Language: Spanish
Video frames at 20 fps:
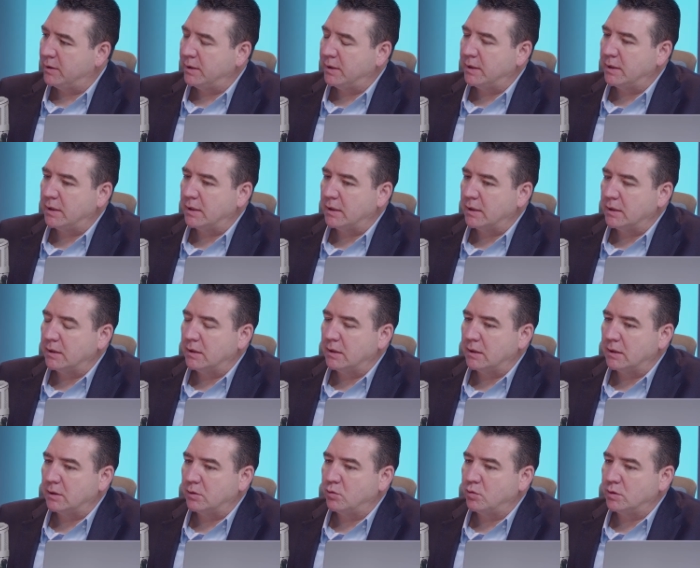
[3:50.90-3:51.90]
parte
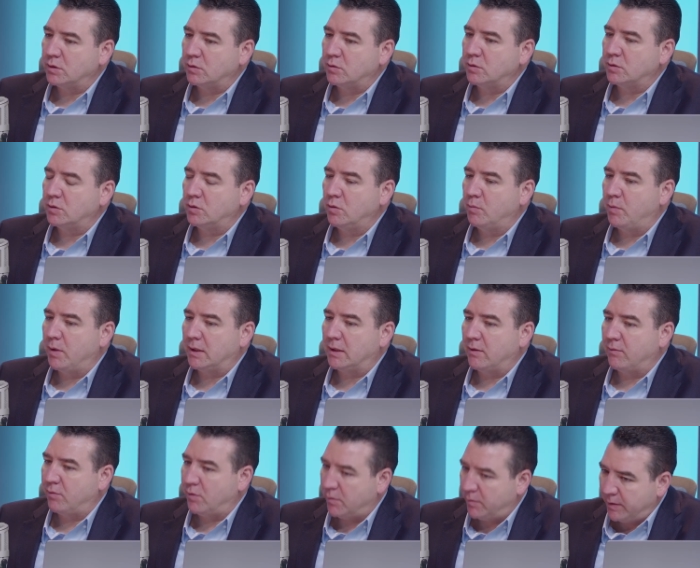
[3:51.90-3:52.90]
de tu discurso, tu
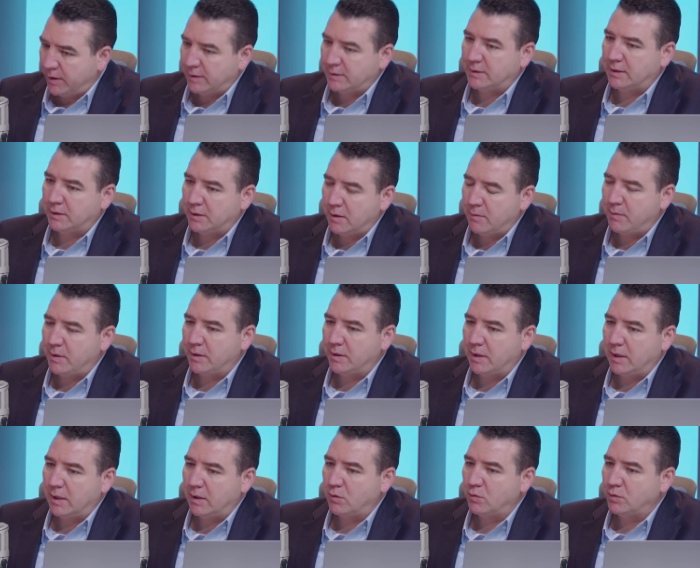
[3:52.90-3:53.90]
plataforma en ese tema
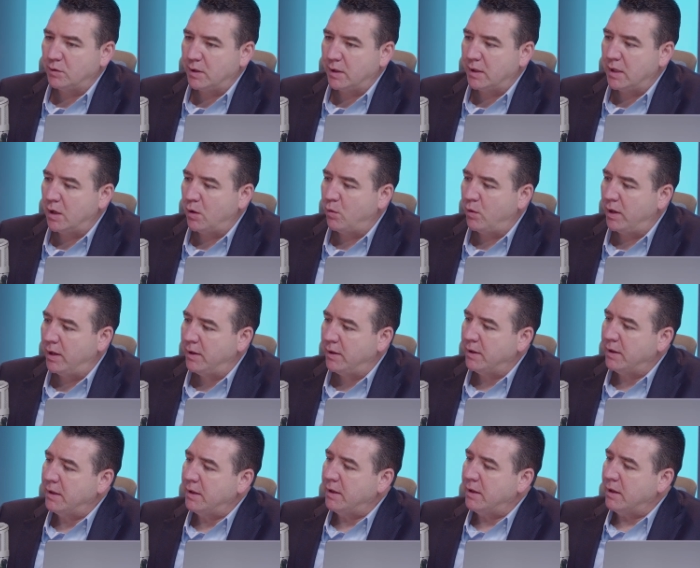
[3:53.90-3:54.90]
de la Junta de Agua.
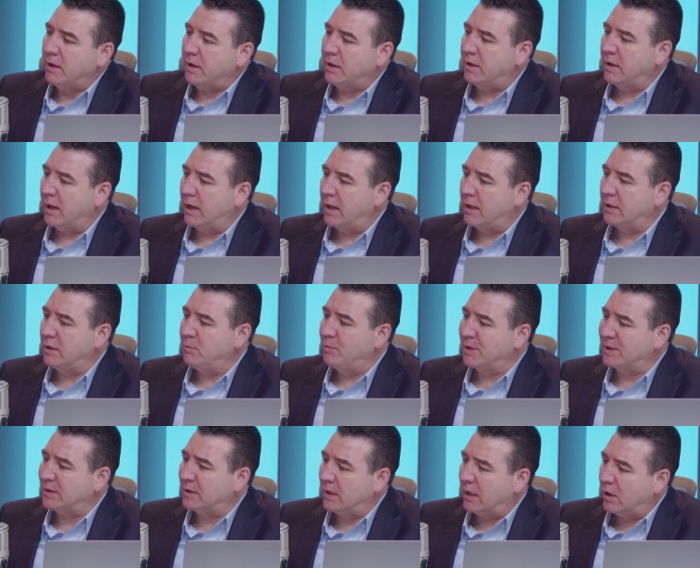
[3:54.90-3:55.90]
¿Ya han
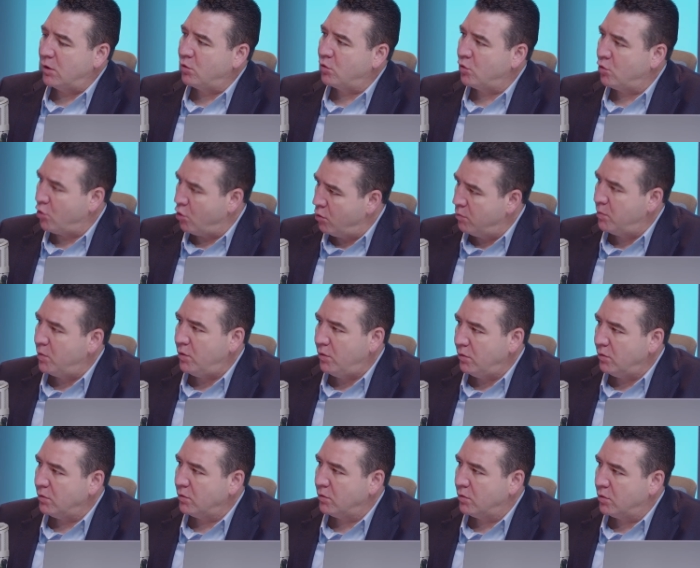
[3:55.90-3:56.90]
investigado
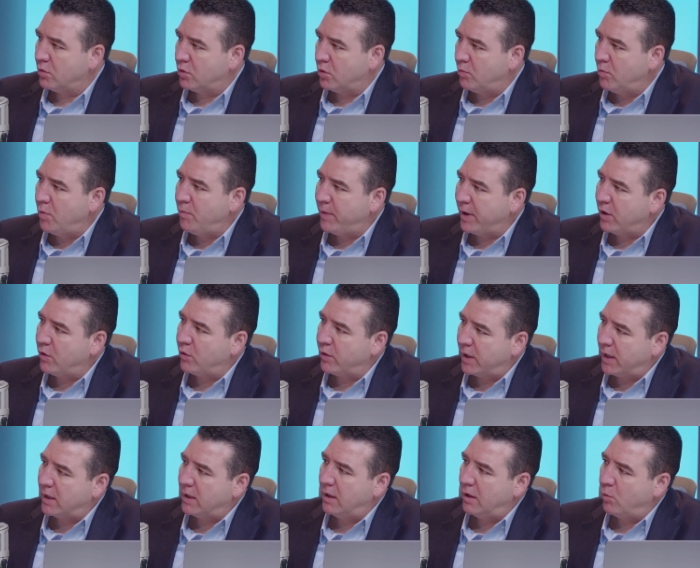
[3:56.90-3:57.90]
cómo? ¿Cómo
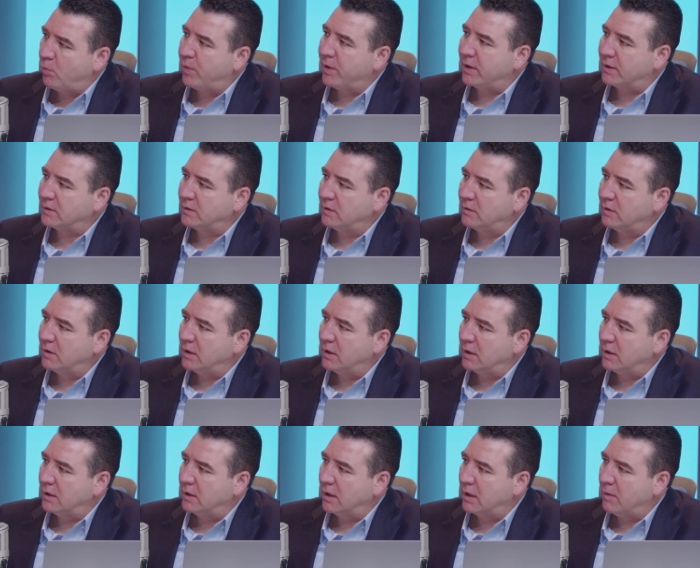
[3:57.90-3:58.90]
mejorar la operación
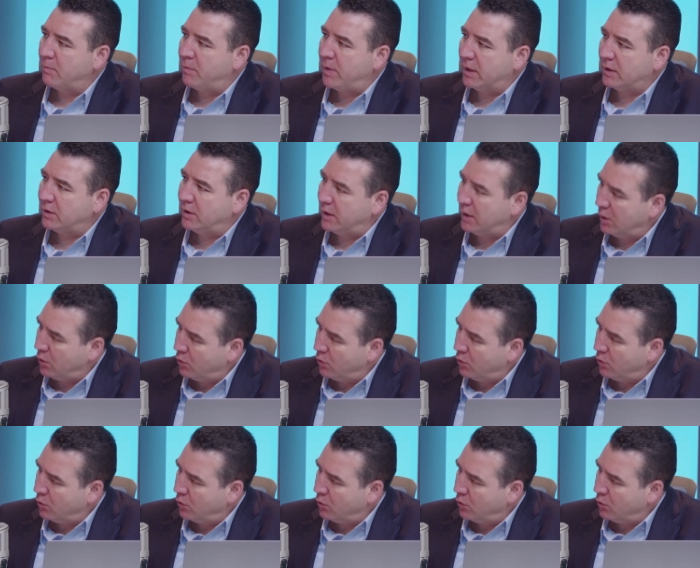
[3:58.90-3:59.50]
de la JAPAC?